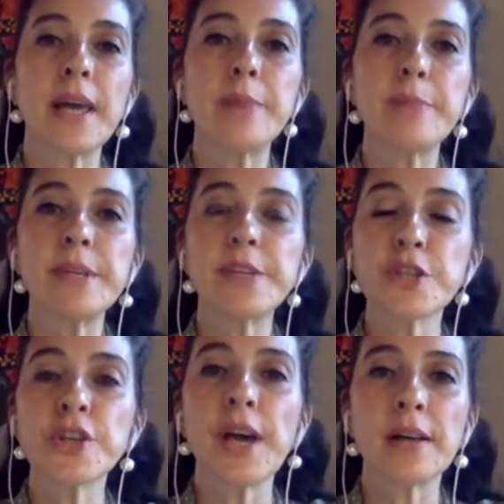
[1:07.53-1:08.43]
hem
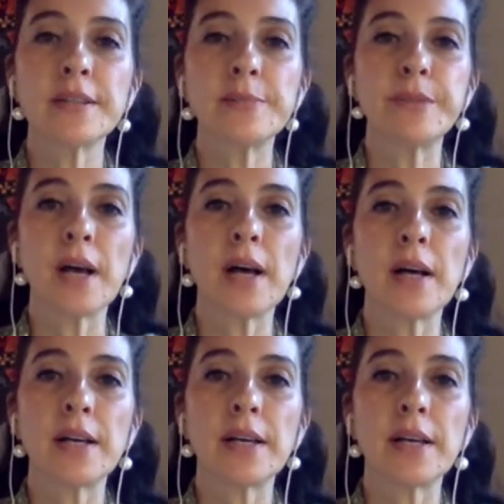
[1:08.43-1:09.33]
iş hayatımda
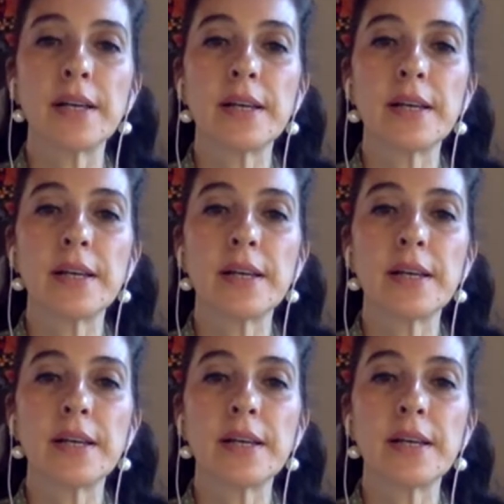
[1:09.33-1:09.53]
e,